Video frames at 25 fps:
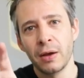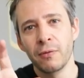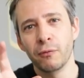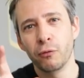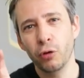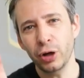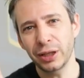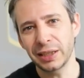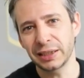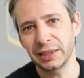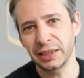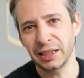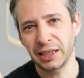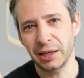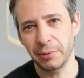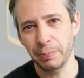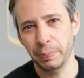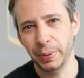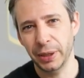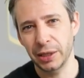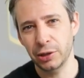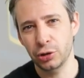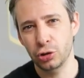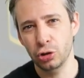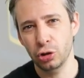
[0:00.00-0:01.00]
Voi andate in
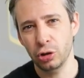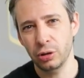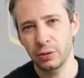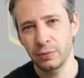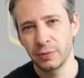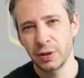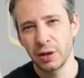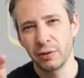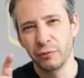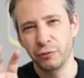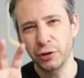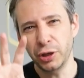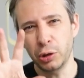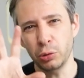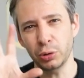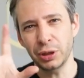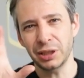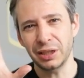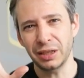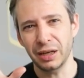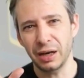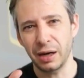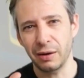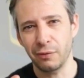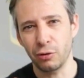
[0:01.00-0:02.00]
campeggio, vi
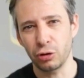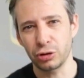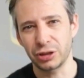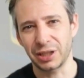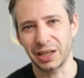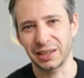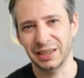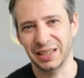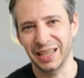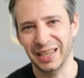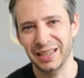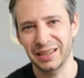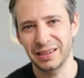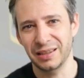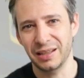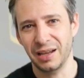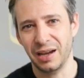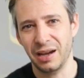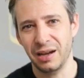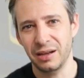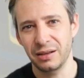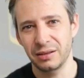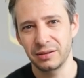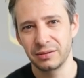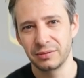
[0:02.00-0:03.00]
chiudete nella vostra
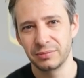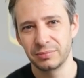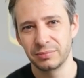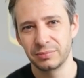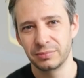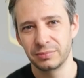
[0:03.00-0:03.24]
tenda,